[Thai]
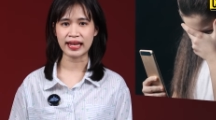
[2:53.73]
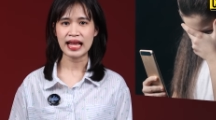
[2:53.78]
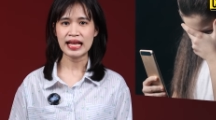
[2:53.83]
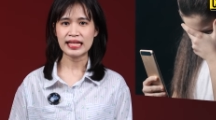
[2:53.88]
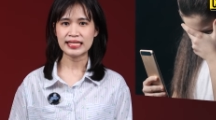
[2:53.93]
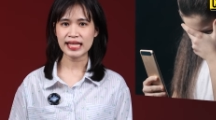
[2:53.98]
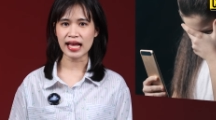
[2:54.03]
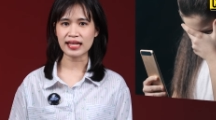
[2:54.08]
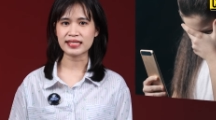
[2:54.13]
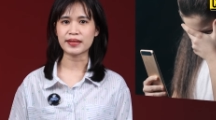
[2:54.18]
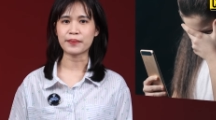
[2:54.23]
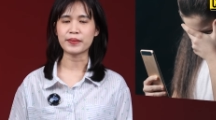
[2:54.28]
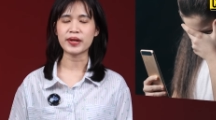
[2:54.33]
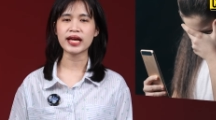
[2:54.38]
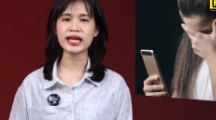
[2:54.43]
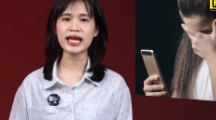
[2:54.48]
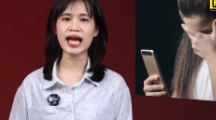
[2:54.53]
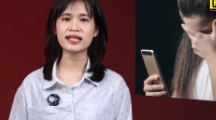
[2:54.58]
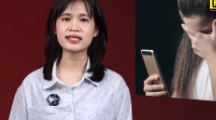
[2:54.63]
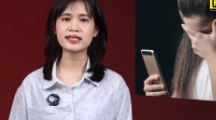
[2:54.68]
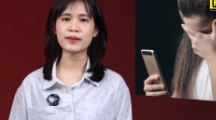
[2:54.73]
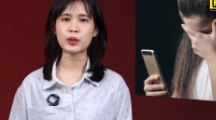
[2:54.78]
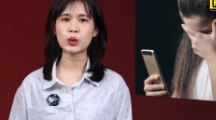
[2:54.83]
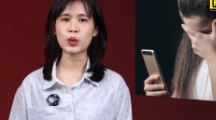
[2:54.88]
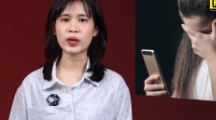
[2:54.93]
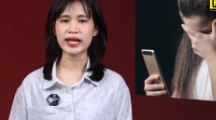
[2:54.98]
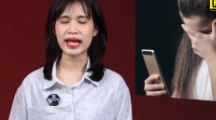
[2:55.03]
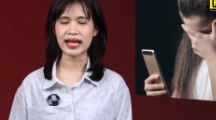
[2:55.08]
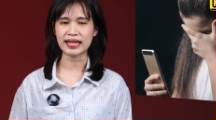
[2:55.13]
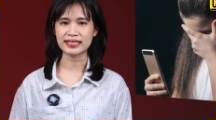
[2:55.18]
ต จากสำนักงานตำร
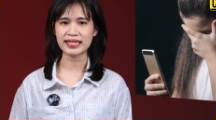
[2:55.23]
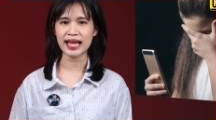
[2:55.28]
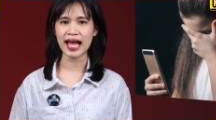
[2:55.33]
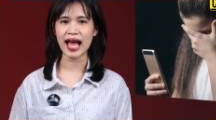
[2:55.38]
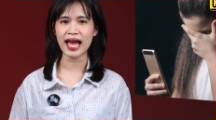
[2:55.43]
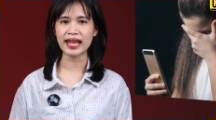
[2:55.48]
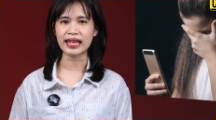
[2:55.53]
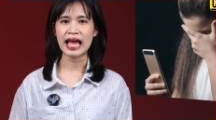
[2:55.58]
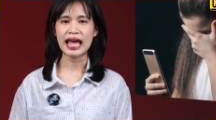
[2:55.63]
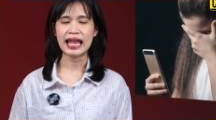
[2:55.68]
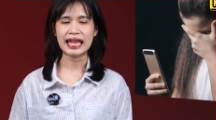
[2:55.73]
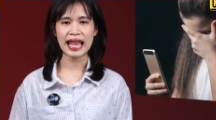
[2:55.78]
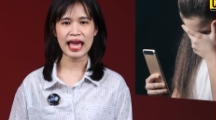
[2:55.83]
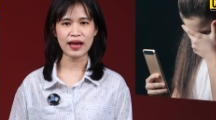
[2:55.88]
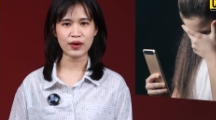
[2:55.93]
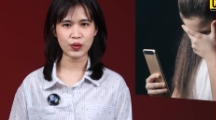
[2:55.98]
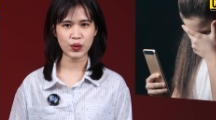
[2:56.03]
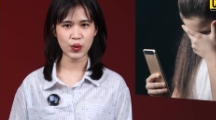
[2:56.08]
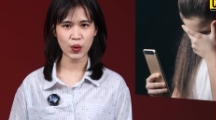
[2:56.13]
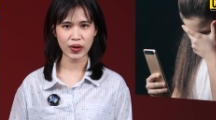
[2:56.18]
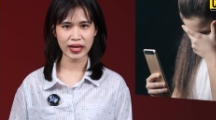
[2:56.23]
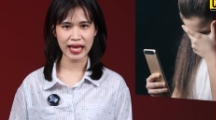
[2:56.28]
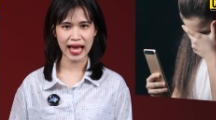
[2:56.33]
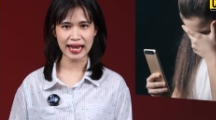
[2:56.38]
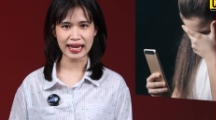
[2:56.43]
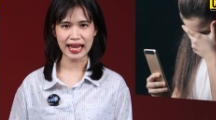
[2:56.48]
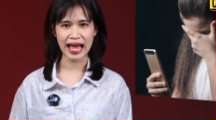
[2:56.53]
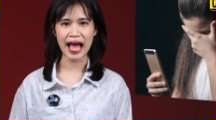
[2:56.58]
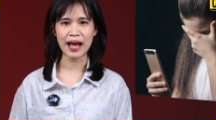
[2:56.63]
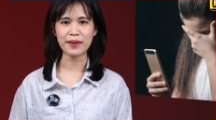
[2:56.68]
วจแห่งชาติ และโครงกา
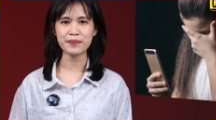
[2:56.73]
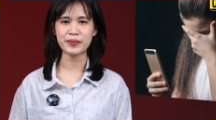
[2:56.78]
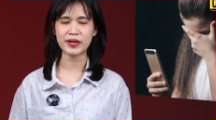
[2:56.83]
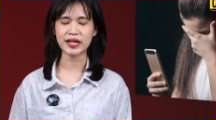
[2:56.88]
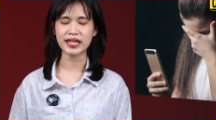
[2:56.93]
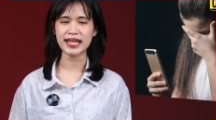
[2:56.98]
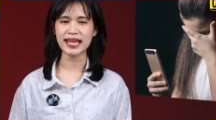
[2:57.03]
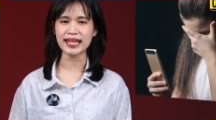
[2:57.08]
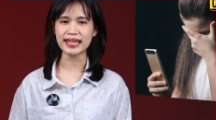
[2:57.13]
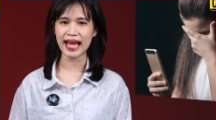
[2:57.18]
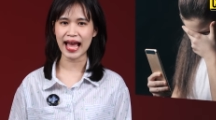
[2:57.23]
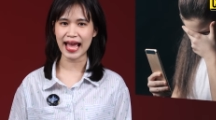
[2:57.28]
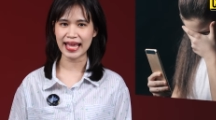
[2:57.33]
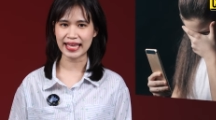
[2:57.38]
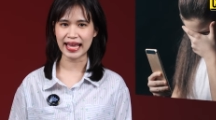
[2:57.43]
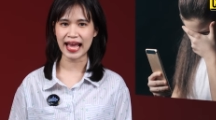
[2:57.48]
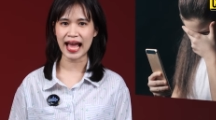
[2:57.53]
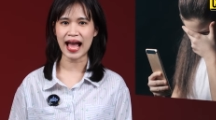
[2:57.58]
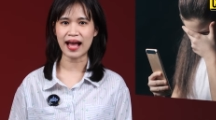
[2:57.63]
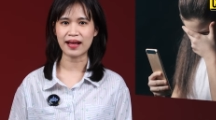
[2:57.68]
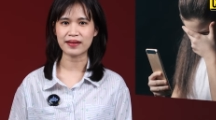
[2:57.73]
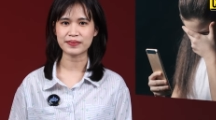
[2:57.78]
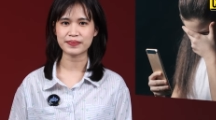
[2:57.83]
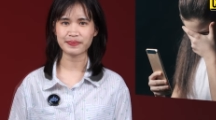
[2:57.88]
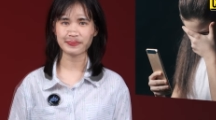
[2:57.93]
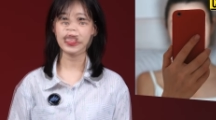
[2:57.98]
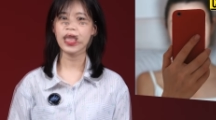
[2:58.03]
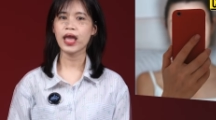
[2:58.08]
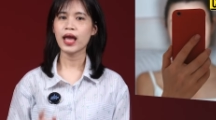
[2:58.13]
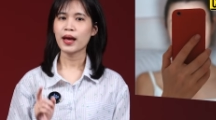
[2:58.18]
รฮักประเทศไทยค่ะ
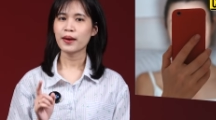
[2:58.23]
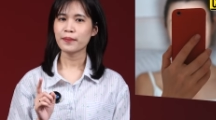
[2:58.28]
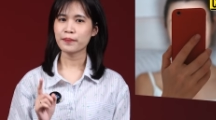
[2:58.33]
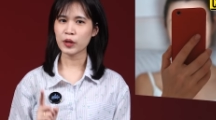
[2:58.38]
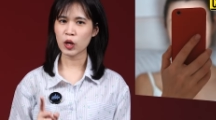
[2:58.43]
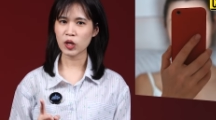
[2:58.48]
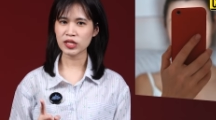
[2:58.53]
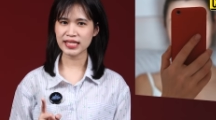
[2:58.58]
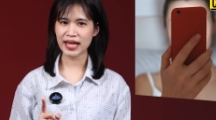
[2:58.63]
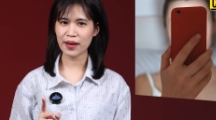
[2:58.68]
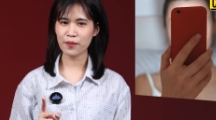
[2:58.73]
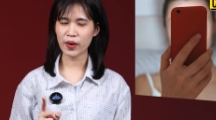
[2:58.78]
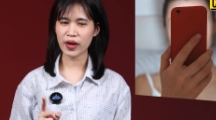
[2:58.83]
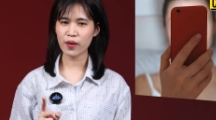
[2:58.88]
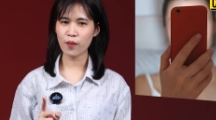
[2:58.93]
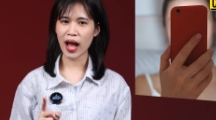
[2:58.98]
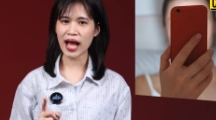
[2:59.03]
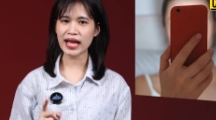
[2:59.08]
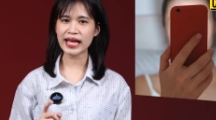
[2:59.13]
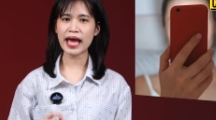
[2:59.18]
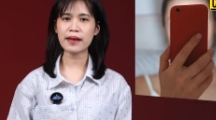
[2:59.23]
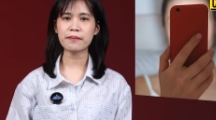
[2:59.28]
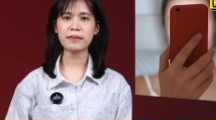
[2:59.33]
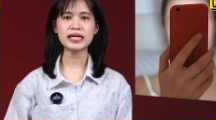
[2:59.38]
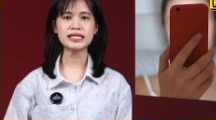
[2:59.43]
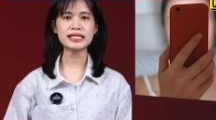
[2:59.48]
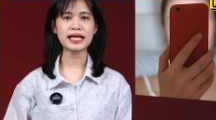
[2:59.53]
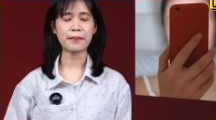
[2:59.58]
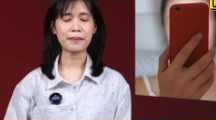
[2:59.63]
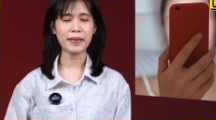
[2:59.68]
โปรดจำไว้ว่าการ
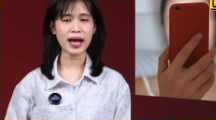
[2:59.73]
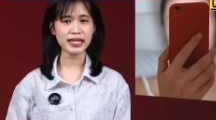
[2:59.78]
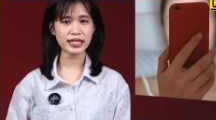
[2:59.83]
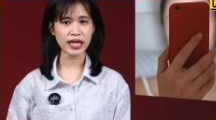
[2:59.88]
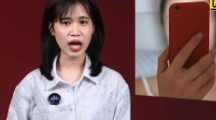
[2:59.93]
ไม่สามาร